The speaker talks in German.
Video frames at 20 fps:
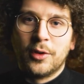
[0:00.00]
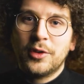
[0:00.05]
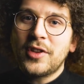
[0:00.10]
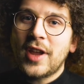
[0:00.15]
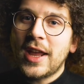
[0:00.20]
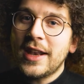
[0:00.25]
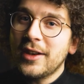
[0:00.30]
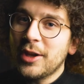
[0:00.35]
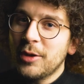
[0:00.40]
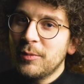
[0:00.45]

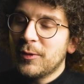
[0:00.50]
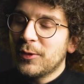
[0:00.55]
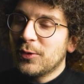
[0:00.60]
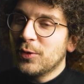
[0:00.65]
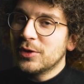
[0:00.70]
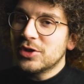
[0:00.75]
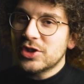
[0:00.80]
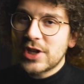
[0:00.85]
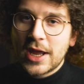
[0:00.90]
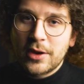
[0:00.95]
unter anderem für
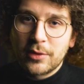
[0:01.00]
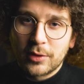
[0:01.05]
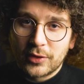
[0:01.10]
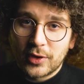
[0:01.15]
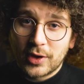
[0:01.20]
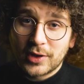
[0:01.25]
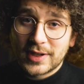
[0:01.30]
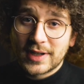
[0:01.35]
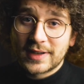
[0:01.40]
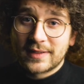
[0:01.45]
so Entscheidungen
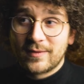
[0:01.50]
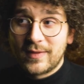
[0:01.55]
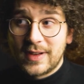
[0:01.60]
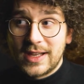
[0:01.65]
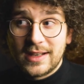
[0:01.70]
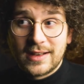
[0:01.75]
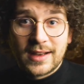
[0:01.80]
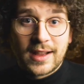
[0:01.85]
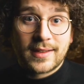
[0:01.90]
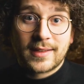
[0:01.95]
gesorgt hat,
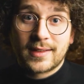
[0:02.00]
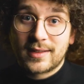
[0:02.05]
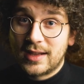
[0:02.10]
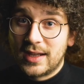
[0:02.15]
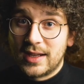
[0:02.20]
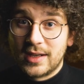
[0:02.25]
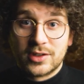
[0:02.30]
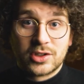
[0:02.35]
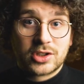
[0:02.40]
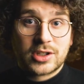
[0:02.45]
wie dass
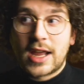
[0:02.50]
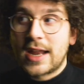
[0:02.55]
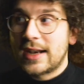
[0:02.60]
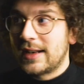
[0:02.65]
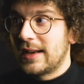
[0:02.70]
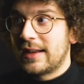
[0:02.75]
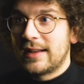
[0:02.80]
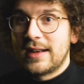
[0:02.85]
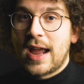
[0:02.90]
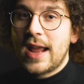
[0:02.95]
in
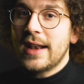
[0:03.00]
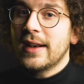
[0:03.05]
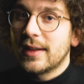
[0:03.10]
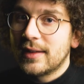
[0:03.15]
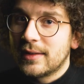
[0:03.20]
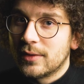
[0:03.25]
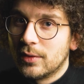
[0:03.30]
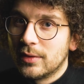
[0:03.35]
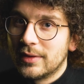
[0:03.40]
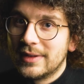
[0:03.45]
staatlichen
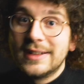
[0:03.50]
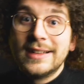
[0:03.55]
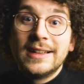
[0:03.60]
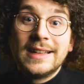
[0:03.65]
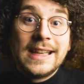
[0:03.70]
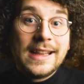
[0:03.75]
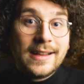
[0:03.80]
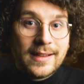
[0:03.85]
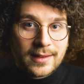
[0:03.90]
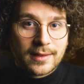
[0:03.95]

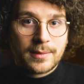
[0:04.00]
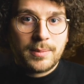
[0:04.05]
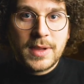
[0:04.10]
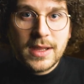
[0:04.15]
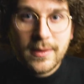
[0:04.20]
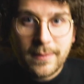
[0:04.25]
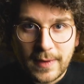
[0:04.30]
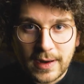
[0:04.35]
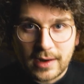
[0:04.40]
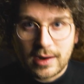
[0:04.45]
Einrichtungen dieses
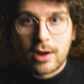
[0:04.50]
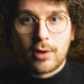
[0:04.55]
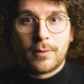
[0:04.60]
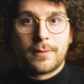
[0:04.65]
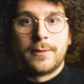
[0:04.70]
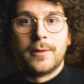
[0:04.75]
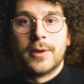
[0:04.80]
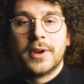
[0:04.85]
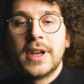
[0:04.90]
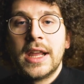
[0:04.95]
Bier
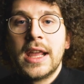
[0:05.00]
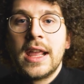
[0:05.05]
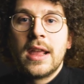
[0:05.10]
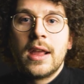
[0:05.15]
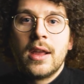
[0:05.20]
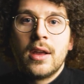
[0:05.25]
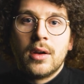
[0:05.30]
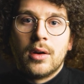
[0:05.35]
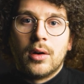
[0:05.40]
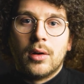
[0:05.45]
verkauft wird
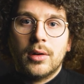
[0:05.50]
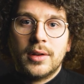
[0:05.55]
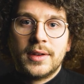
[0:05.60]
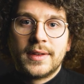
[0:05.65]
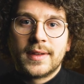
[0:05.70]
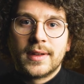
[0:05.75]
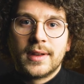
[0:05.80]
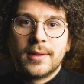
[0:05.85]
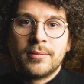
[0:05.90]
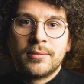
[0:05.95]

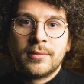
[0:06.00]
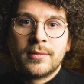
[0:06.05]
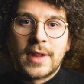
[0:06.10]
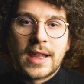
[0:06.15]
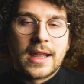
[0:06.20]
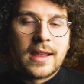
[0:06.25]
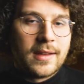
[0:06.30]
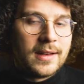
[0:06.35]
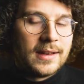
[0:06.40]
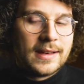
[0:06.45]
und ähm,
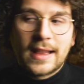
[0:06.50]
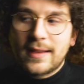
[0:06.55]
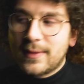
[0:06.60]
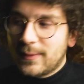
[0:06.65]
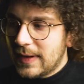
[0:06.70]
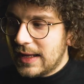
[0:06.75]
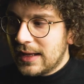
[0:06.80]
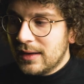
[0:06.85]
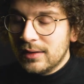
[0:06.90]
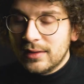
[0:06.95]

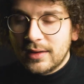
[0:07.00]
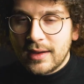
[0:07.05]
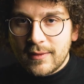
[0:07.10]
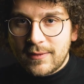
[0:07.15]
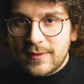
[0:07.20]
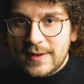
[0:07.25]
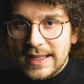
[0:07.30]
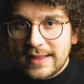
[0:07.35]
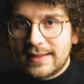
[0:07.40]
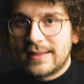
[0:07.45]
deswegen
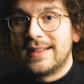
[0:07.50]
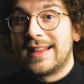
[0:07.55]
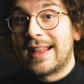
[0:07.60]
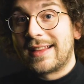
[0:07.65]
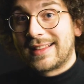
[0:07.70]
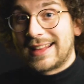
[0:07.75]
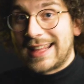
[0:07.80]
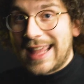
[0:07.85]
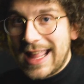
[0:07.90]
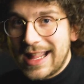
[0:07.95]
fließt
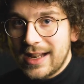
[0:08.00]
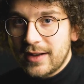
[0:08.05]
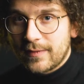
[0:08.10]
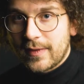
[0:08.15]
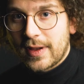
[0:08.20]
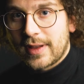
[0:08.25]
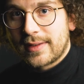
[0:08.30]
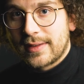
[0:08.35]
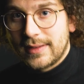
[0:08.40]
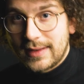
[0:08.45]
das
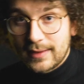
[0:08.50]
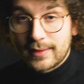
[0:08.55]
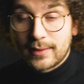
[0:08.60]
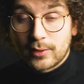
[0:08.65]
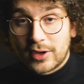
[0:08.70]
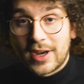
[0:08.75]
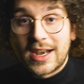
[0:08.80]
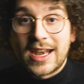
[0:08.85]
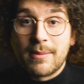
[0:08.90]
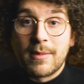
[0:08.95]
Geld, was
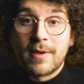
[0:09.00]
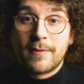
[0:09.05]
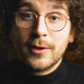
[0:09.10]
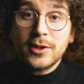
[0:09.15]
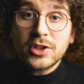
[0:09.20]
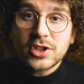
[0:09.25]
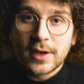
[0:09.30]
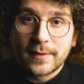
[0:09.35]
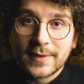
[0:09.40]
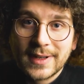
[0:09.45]
dieses Unternehmen
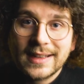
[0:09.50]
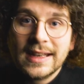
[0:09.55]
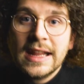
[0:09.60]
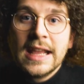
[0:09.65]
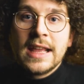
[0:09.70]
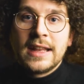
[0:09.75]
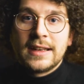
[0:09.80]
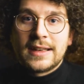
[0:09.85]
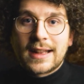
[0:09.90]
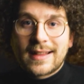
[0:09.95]
erwirtschaftet,
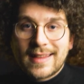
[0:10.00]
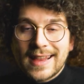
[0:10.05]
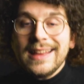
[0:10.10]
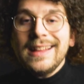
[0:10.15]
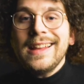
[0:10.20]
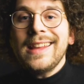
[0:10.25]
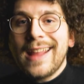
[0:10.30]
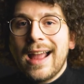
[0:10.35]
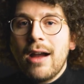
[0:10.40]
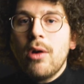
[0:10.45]

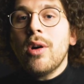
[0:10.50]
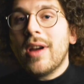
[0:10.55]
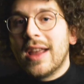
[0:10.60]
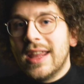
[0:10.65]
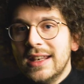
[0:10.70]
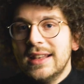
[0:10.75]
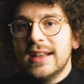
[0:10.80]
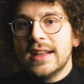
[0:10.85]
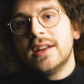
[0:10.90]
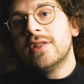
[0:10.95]
tatsächlich auch
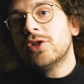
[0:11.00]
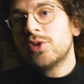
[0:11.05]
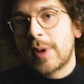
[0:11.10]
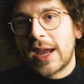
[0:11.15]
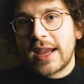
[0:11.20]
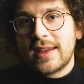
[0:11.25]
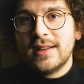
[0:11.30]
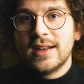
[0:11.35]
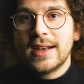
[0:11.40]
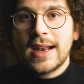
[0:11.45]
in den
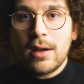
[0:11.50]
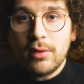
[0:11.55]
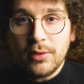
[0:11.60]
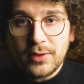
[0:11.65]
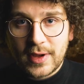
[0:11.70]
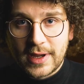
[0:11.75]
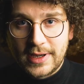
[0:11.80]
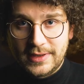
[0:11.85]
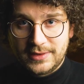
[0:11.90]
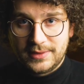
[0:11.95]
entsprechenden
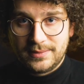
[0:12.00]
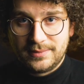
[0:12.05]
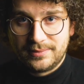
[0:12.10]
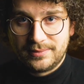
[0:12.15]
Haushalt.